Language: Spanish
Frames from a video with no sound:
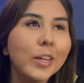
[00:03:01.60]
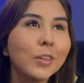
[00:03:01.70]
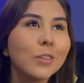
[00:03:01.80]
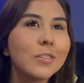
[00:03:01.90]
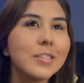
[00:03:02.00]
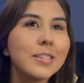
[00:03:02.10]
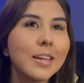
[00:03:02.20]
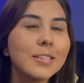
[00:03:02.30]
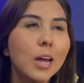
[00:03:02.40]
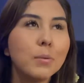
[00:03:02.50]

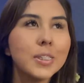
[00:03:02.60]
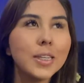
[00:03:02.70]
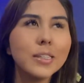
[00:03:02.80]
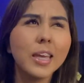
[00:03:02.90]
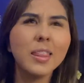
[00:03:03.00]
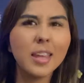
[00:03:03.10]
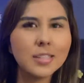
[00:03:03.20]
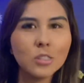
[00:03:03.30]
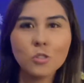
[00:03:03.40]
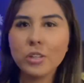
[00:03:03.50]
entonces a veces hay
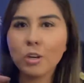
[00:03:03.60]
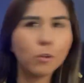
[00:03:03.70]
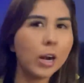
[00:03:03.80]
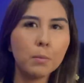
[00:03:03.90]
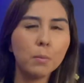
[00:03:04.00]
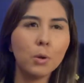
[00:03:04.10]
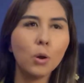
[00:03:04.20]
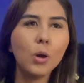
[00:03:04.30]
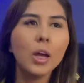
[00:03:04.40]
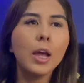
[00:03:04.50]
días en los que no grabo
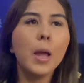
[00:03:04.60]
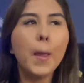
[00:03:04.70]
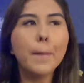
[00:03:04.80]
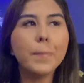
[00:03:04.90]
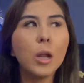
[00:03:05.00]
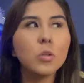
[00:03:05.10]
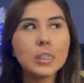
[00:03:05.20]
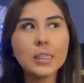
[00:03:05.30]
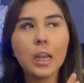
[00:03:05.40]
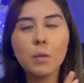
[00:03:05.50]
vlog, pero
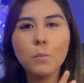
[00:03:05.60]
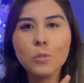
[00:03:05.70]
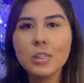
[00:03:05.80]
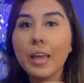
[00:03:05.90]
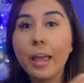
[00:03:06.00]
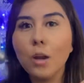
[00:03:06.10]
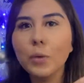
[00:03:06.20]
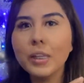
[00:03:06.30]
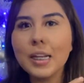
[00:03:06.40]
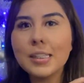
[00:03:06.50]
si salimos y hay algo
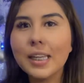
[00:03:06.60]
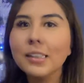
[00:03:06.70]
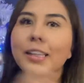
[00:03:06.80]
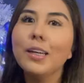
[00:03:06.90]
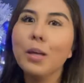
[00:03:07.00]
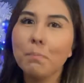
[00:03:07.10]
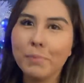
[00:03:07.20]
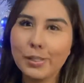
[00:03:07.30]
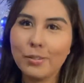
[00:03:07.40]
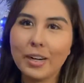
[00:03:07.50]
interesante,
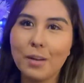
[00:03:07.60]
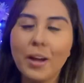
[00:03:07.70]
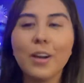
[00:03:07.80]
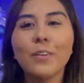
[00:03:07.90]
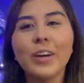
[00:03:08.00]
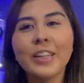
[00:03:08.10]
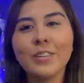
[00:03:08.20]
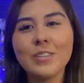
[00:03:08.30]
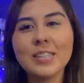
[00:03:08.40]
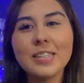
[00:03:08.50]
empiezo a grabarlo.
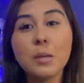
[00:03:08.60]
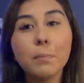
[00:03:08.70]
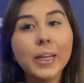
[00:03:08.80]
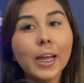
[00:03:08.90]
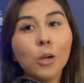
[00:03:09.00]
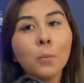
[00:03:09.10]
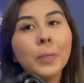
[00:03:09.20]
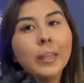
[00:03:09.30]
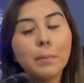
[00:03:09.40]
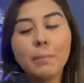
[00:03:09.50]
Entonces siempre cargo
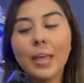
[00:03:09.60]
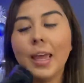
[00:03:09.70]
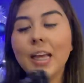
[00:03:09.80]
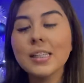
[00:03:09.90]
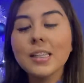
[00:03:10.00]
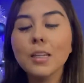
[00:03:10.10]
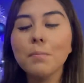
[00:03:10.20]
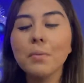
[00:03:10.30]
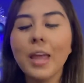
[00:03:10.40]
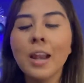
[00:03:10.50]
mi tripié. Este
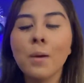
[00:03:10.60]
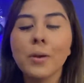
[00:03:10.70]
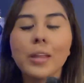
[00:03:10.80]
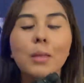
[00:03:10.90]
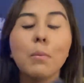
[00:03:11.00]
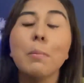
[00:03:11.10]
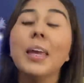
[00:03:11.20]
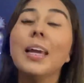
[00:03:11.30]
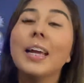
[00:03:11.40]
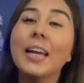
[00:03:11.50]
tripié, la verdad, a mí me
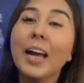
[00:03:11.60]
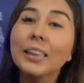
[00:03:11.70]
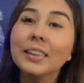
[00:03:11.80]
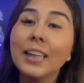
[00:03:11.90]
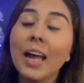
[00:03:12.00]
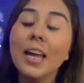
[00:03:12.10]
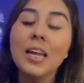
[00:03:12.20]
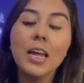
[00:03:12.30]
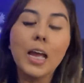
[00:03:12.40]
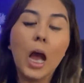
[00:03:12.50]
encanta.
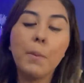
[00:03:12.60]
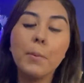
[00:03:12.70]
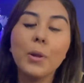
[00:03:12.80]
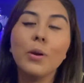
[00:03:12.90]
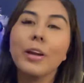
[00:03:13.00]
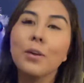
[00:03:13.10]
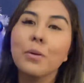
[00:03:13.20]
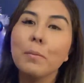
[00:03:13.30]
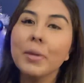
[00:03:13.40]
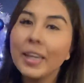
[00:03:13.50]
A mí me lo regaló
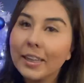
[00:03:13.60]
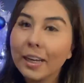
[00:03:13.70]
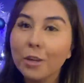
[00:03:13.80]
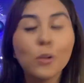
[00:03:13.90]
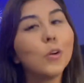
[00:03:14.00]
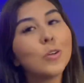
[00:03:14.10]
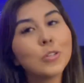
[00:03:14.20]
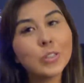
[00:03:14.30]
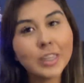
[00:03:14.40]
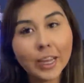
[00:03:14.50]
una amiguita que yo
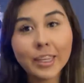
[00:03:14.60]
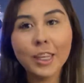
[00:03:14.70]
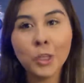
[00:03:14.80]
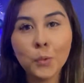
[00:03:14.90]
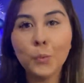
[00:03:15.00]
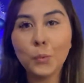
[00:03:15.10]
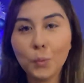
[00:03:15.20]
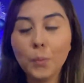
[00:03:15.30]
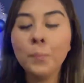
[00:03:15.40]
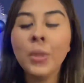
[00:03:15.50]
conocí aquí en YouTube.